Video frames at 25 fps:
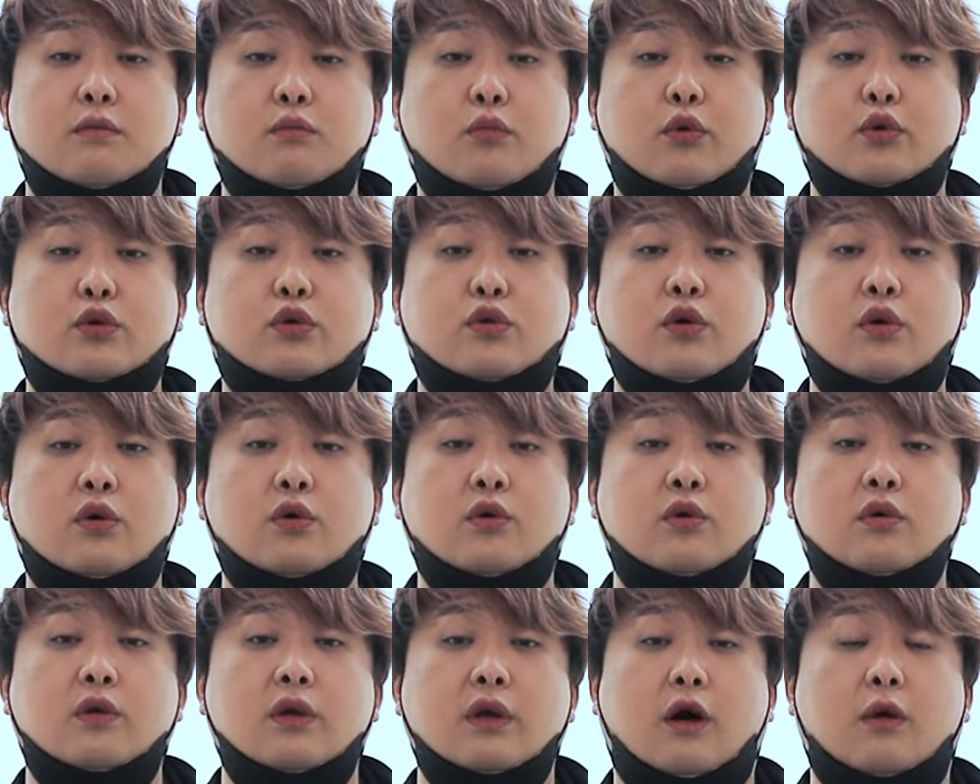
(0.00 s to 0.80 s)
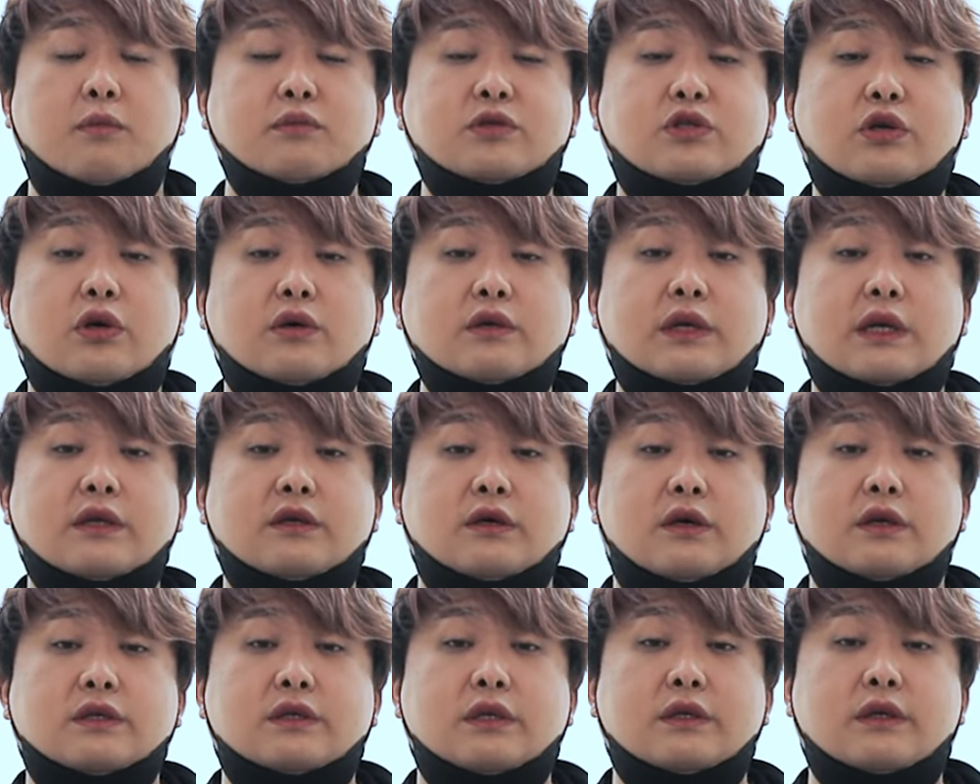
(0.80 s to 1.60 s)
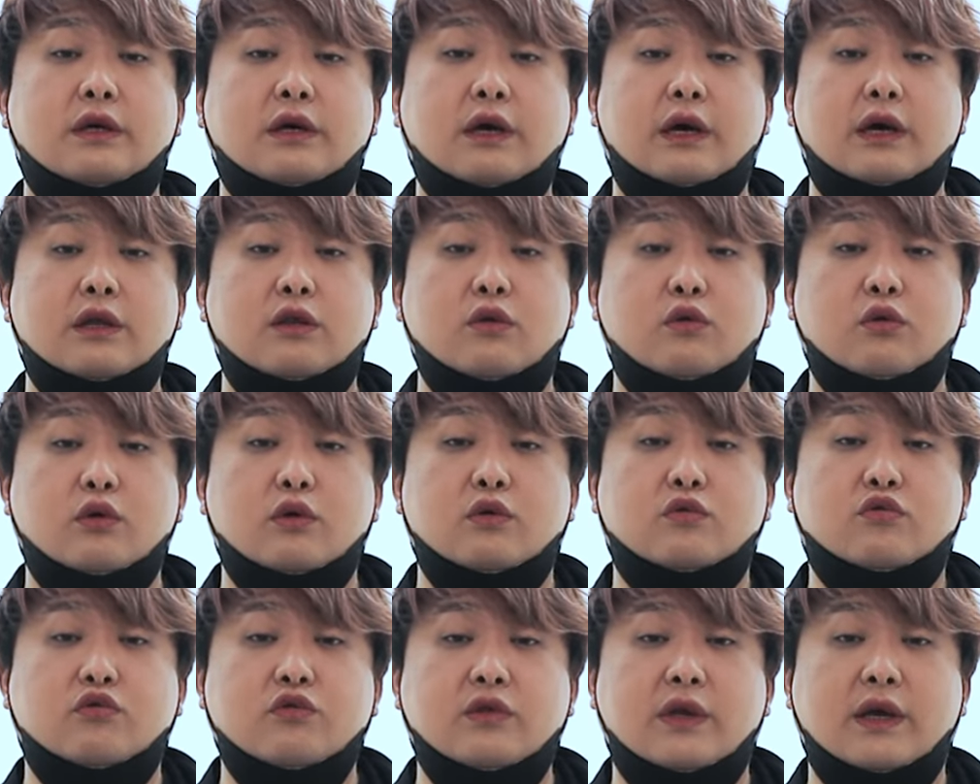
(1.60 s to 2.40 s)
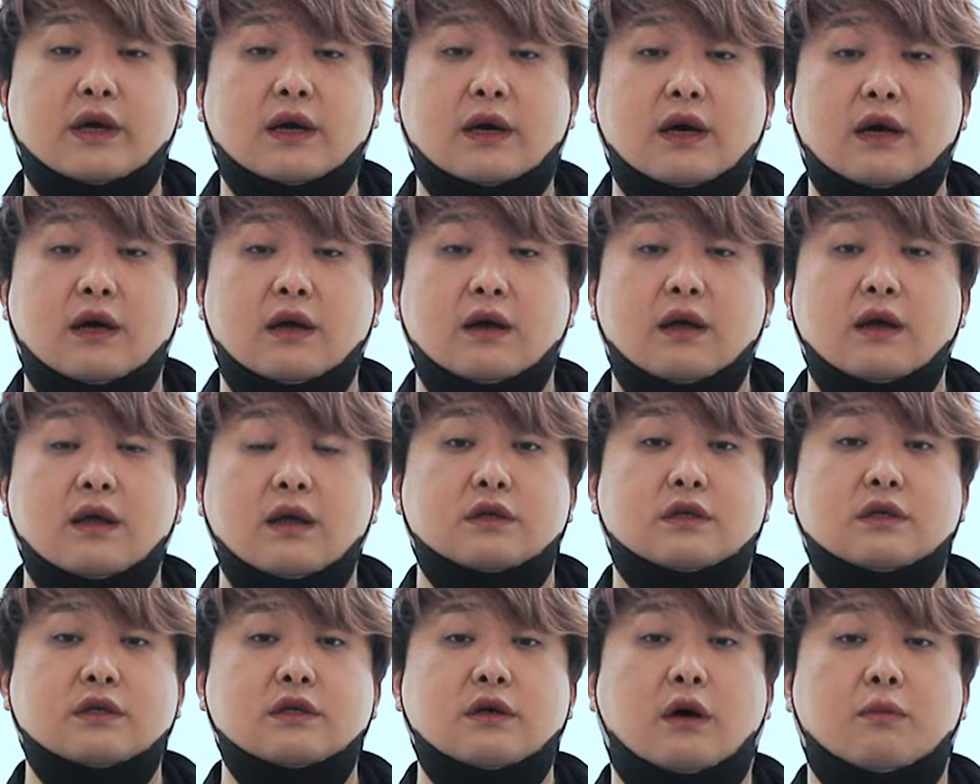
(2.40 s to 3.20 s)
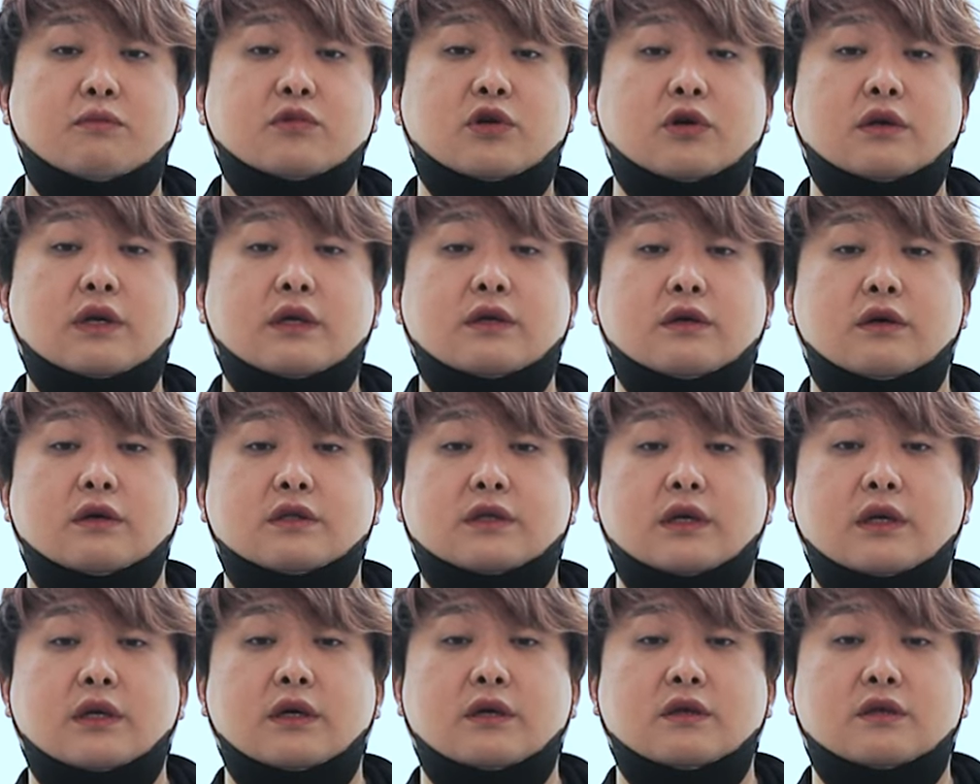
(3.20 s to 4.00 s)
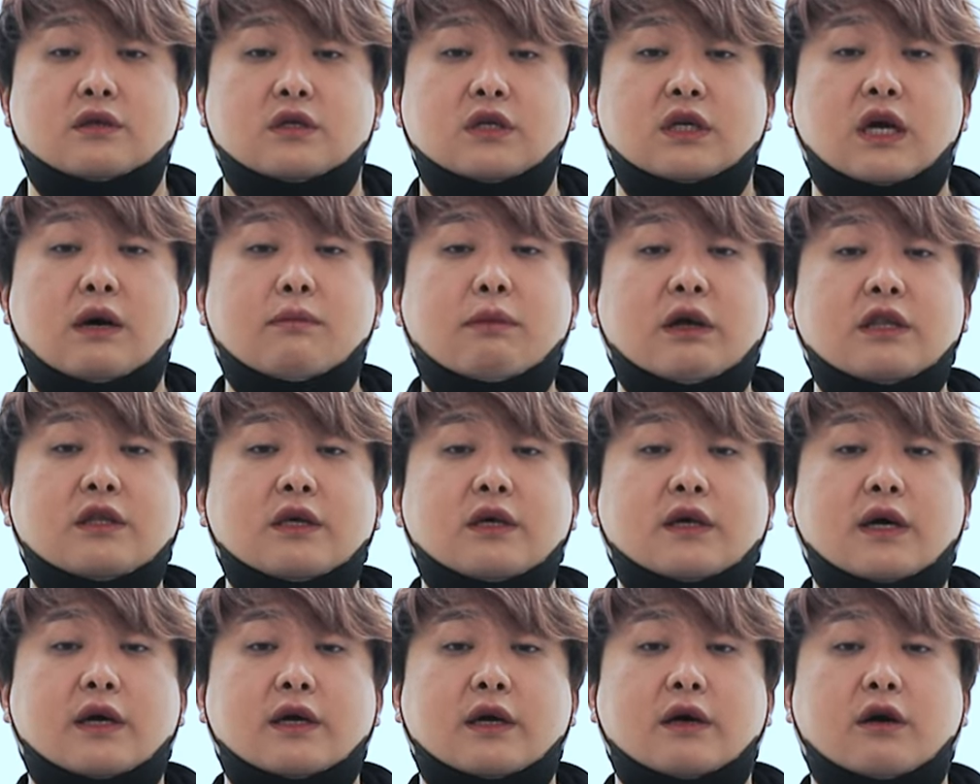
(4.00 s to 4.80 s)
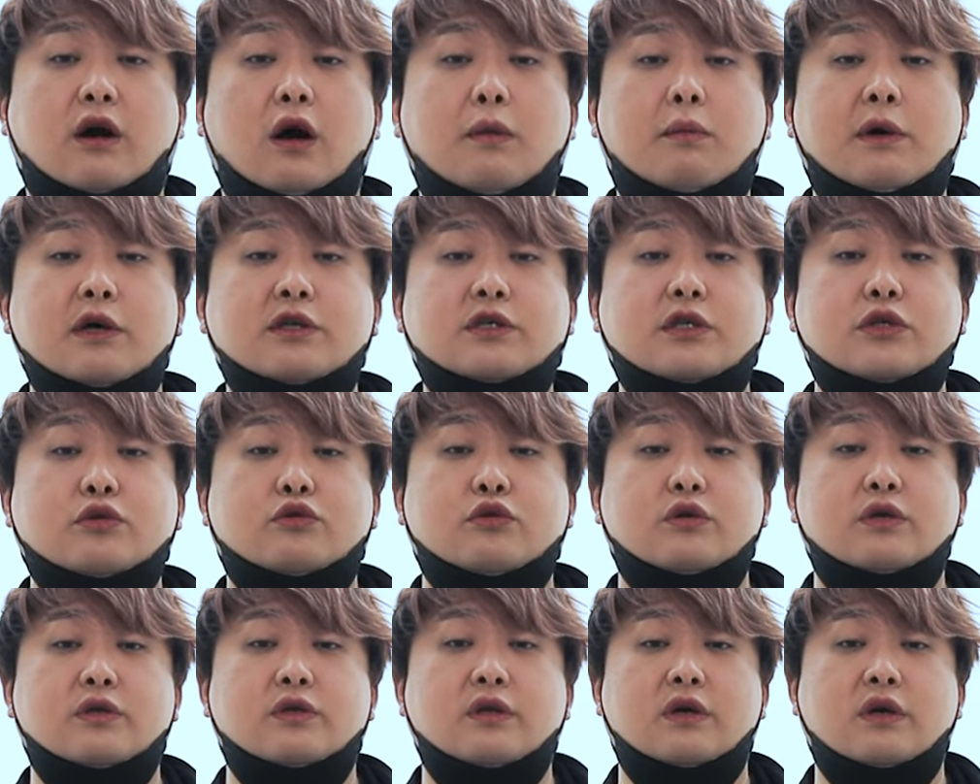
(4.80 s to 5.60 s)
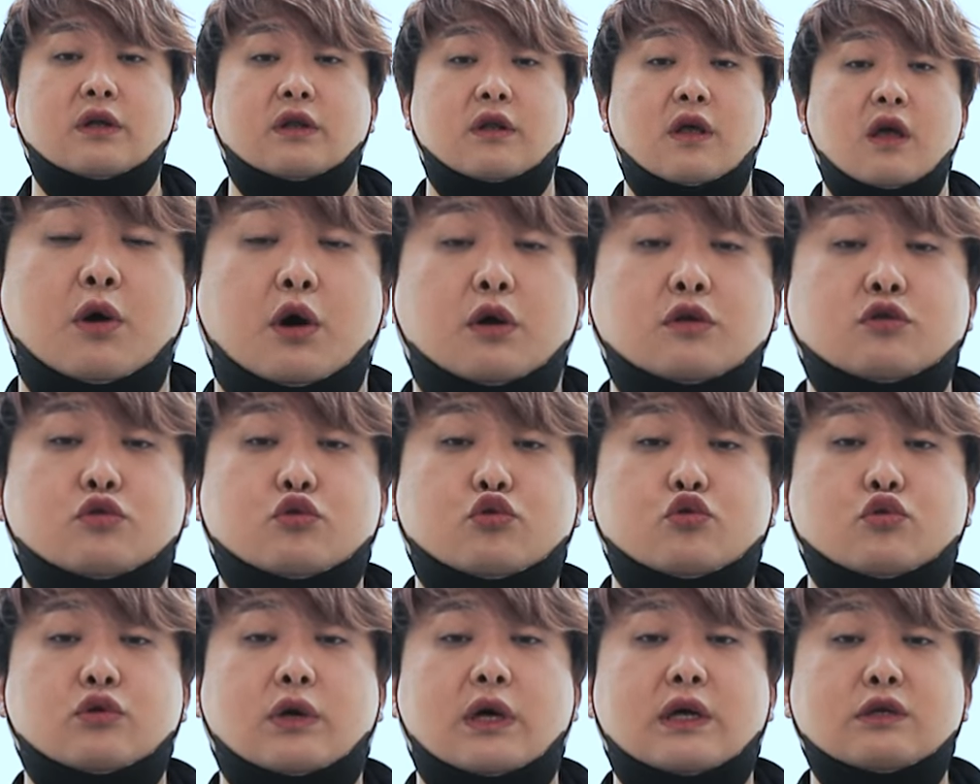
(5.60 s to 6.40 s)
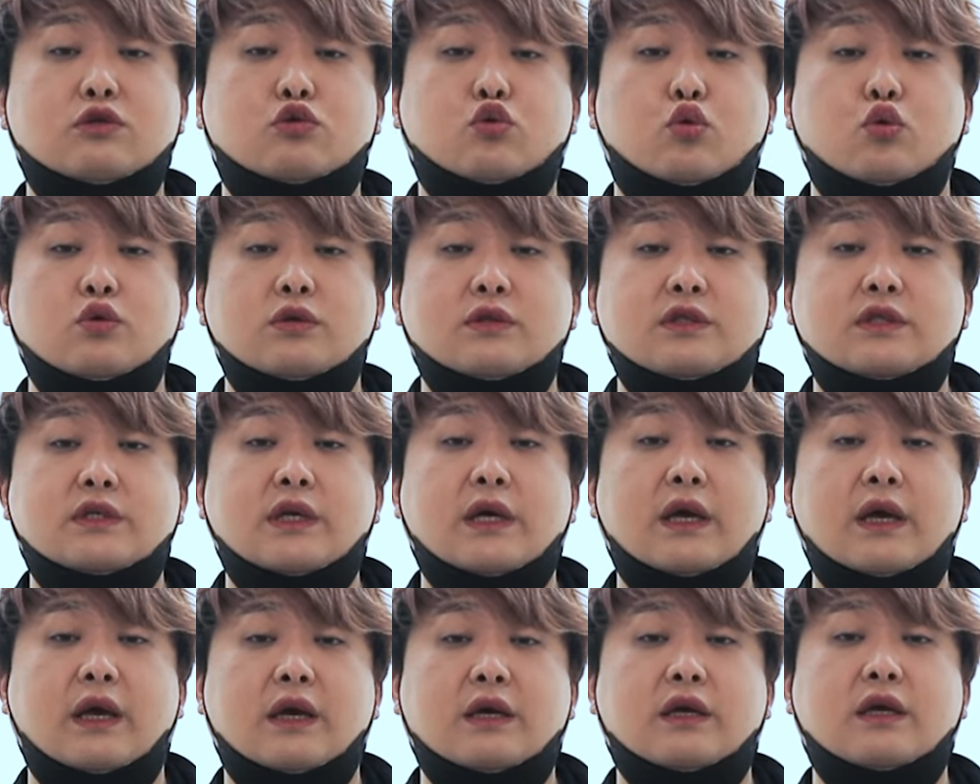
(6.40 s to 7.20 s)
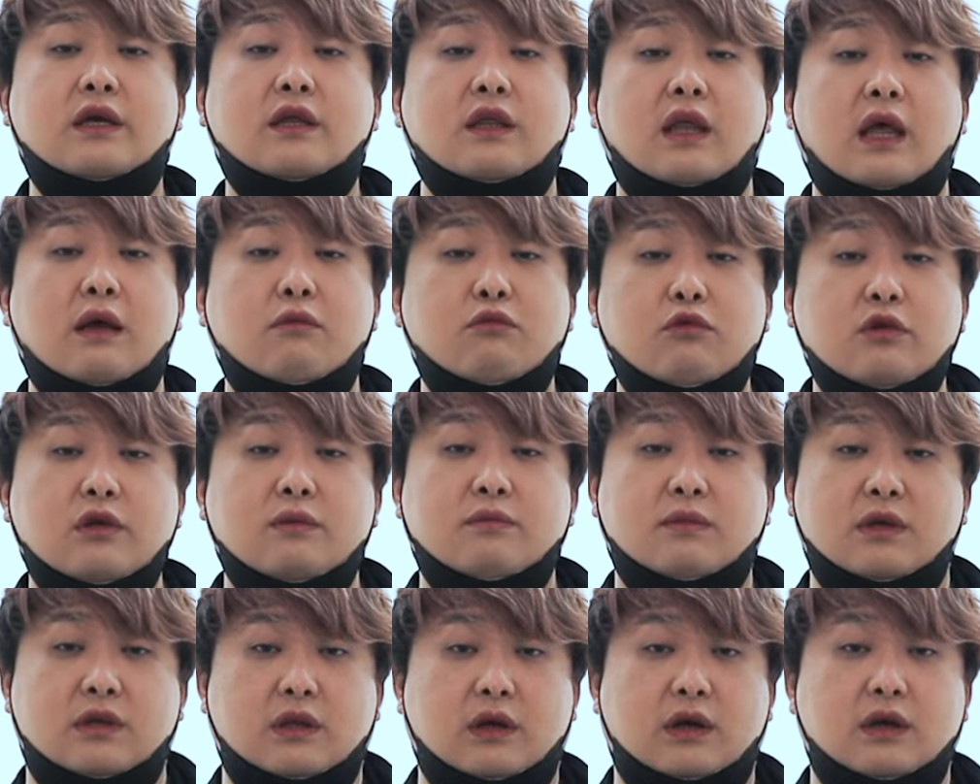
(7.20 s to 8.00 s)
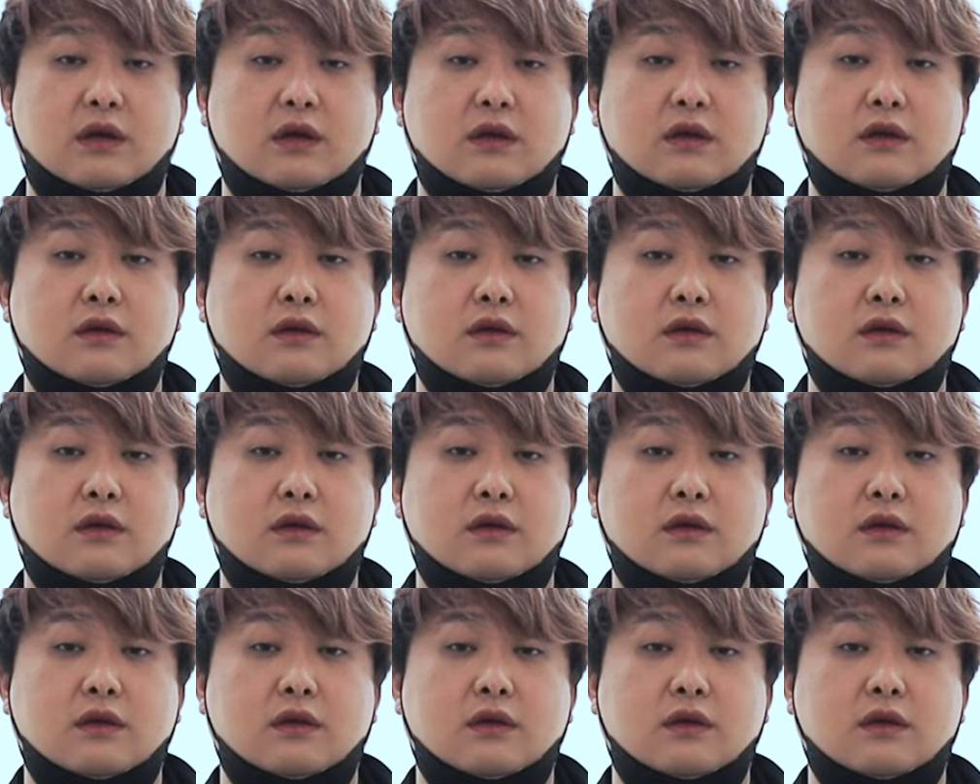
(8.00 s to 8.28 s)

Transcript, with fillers: 보통 엄청난 열세 상황에 놓인 군대가 그 엄청난 열세를 드라마틱하게 커버칠 수 있는 변수가 존재했기 때문입니다.